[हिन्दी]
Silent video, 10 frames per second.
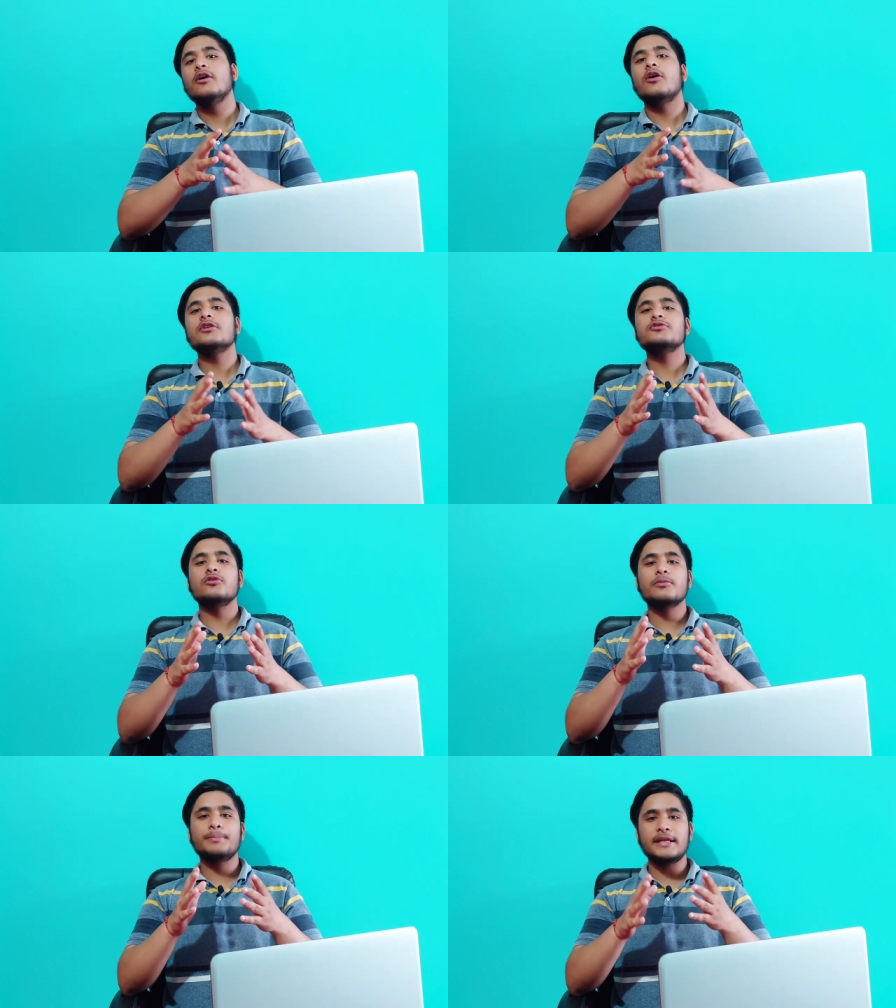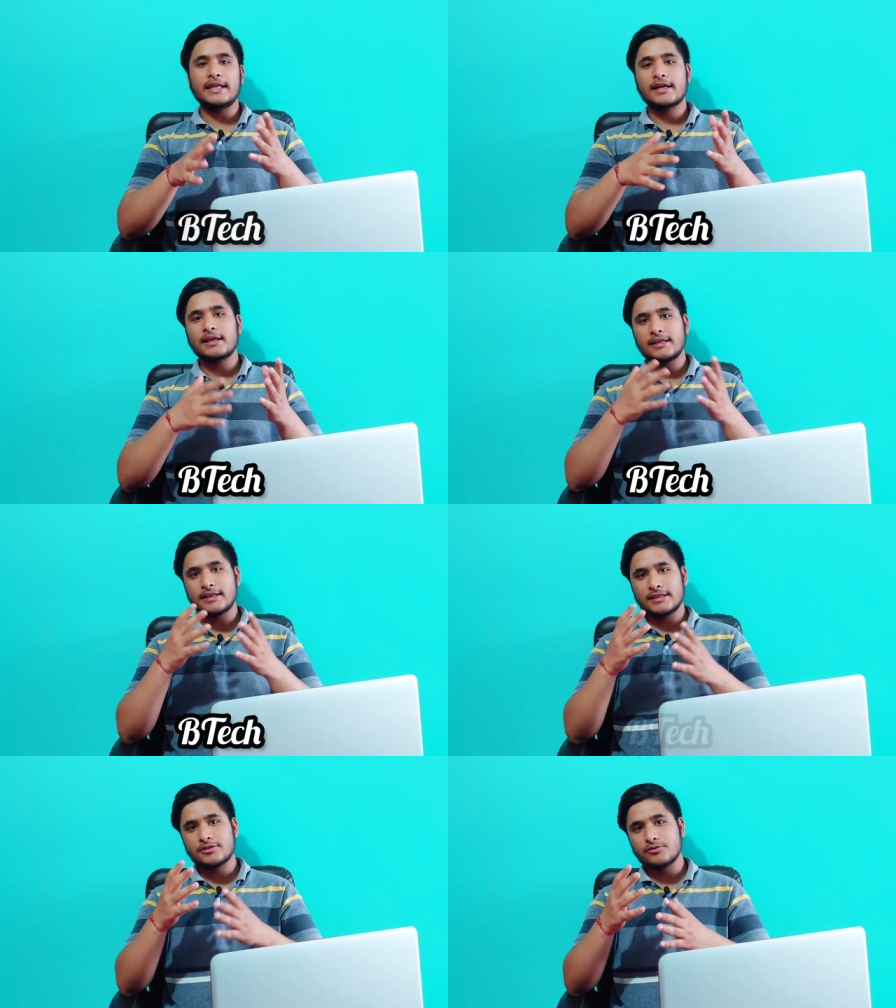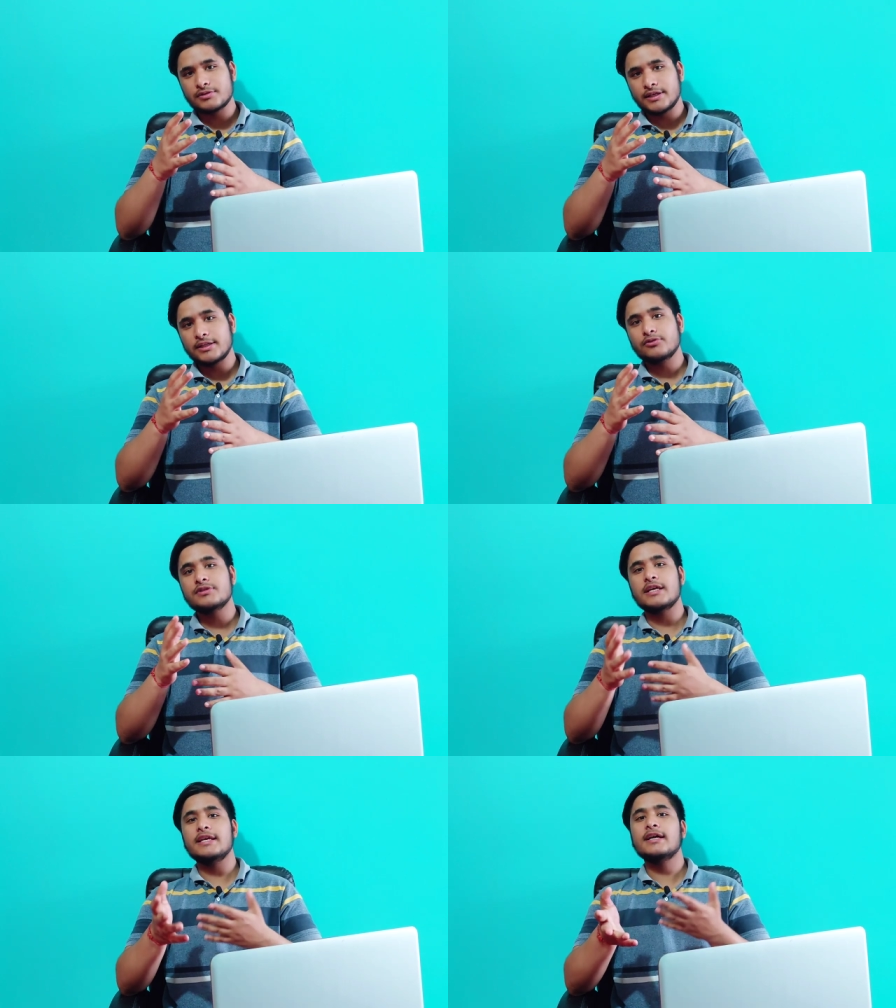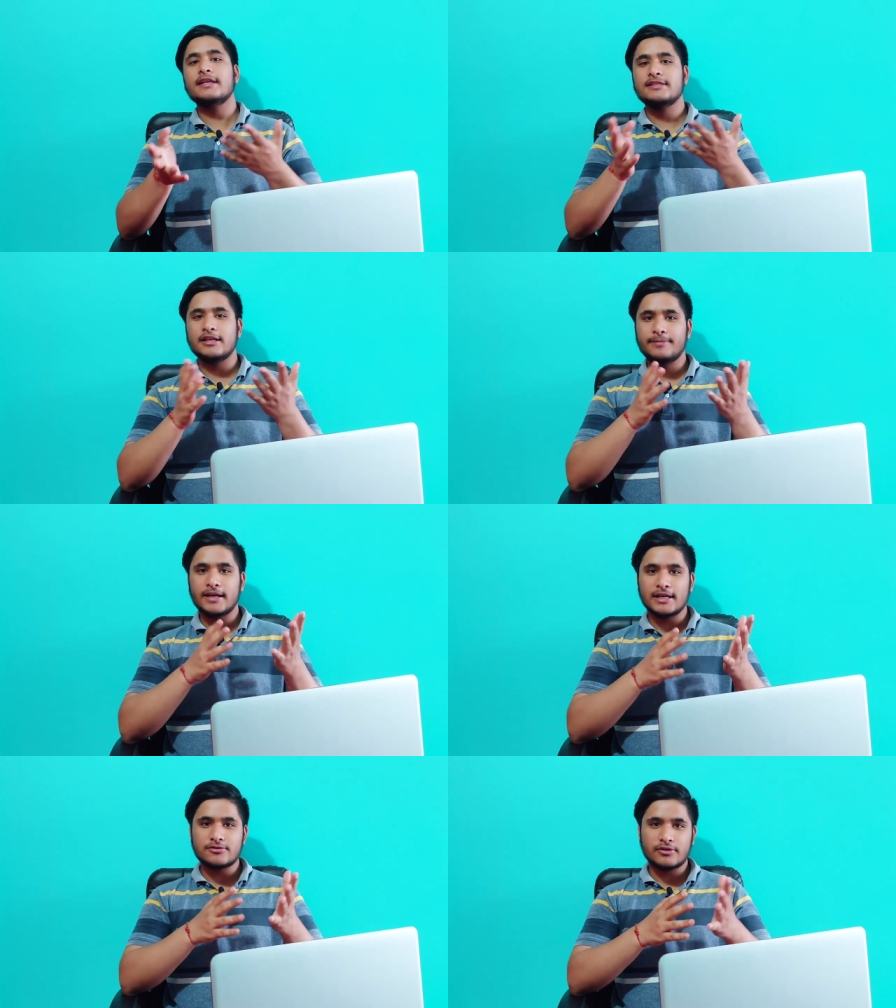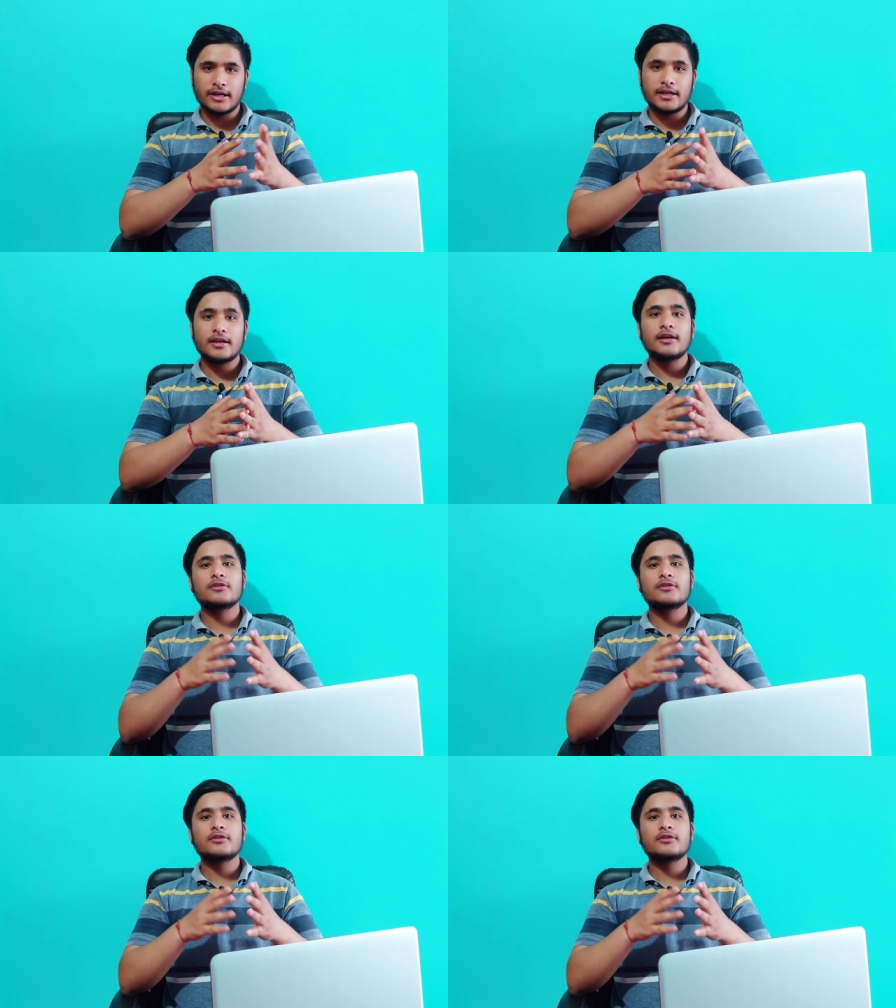और जो लोग बीटेक करने की सोच रहे हैं तो जेई e का रिजल्ट भी आ चुका है